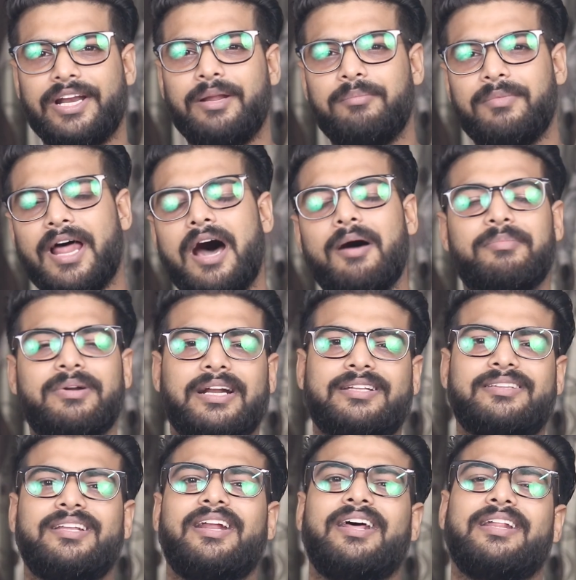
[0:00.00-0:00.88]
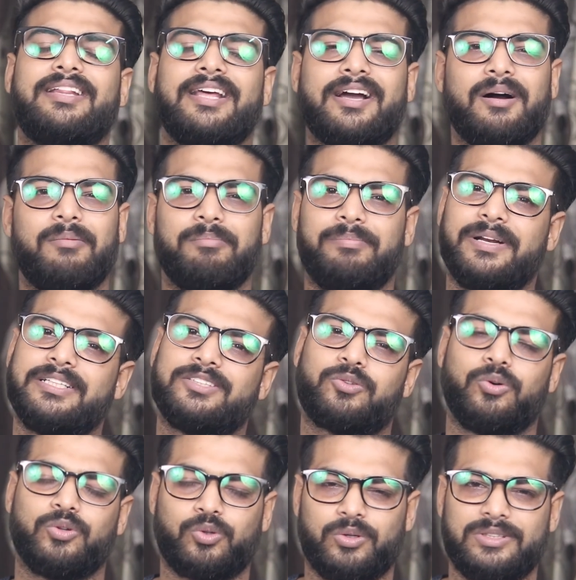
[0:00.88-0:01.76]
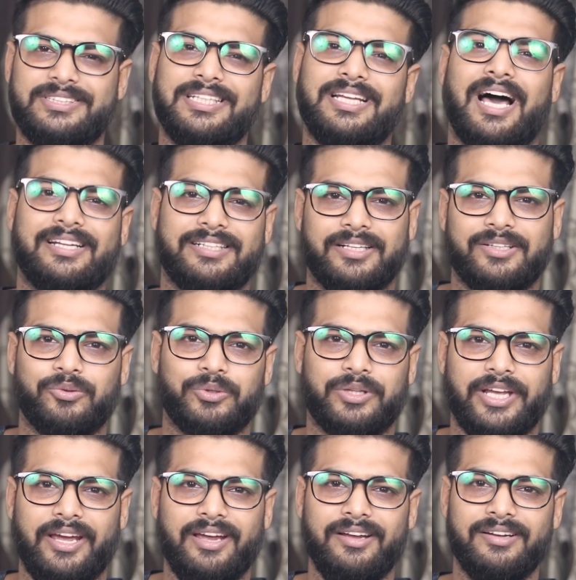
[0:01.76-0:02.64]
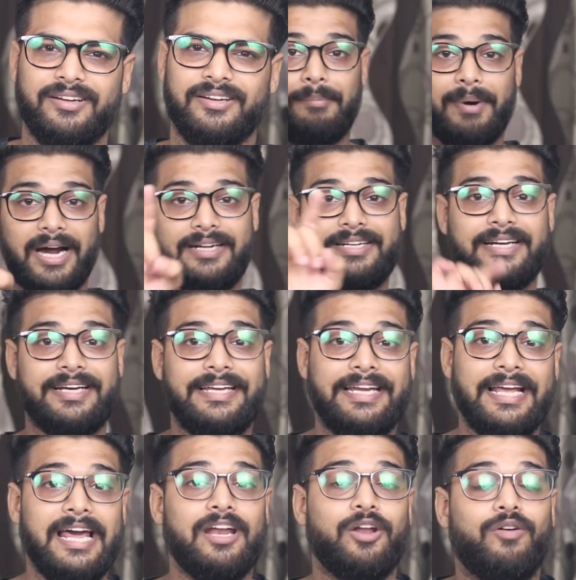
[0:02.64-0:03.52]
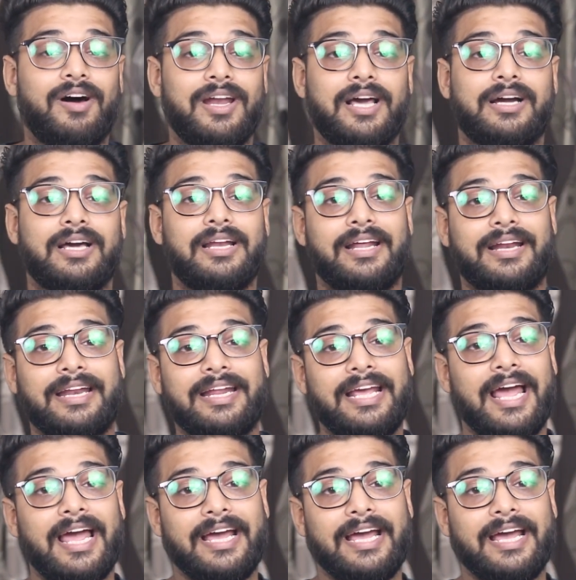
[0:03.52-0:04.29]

गरीब नाम रखते रहते हैं कंपनीज को थोड़ी सी आदत होती है बट येलो वाला कलर नहीं